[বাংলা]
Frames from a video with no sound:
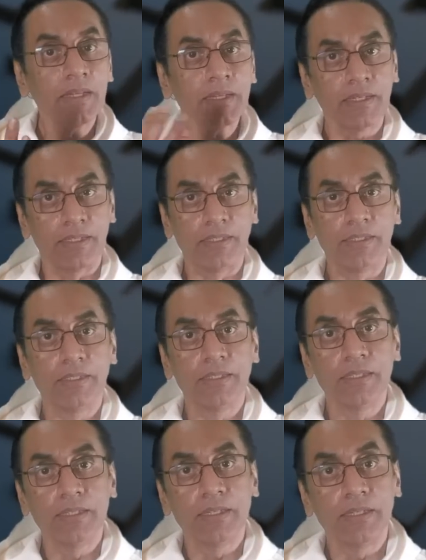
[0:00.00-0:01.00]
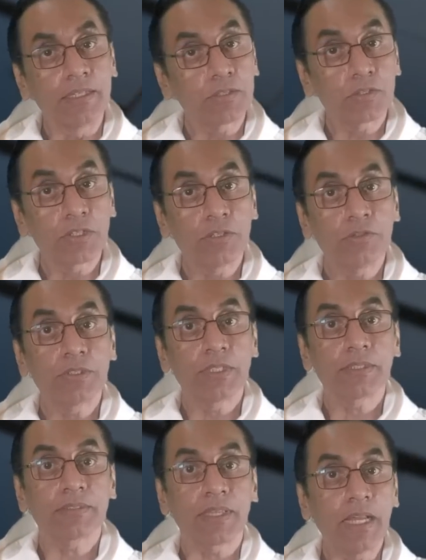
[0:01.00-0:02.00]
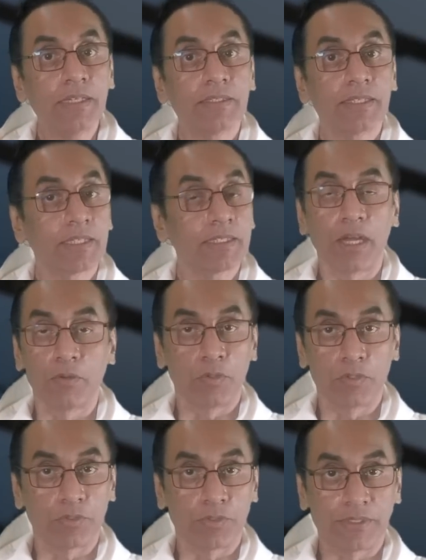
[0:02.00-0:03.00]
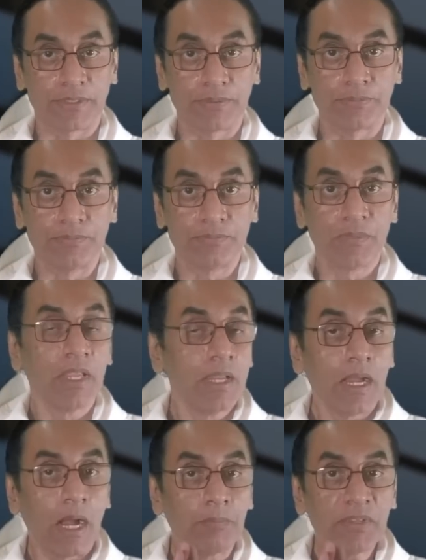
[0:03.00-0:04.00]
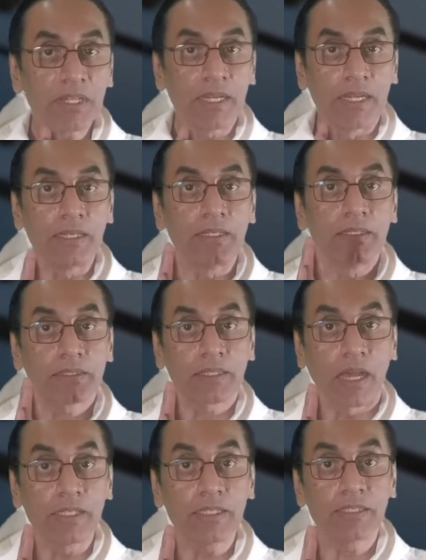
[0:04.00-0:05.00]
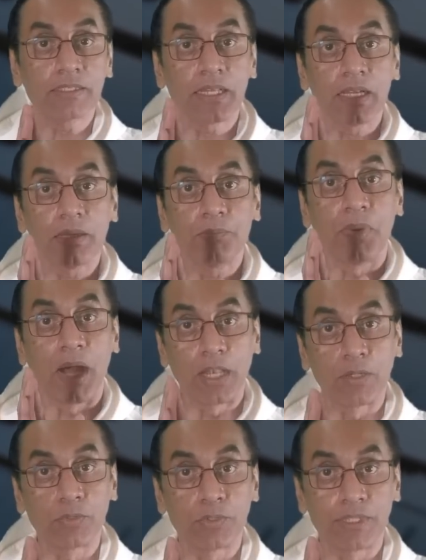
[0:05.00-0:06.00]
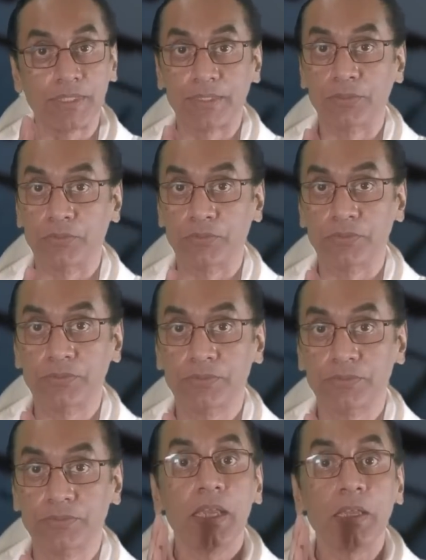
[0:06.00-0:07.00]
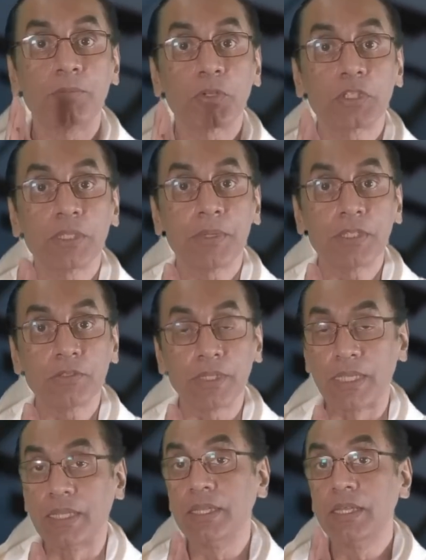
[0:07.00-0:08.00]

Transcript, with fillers: এটাই নেত্র নিউজের সাইট থেকে ডাউনলোড করেছি আপনারা তারিখটা ভালো করে দেখুন এই প্রতিবেদনে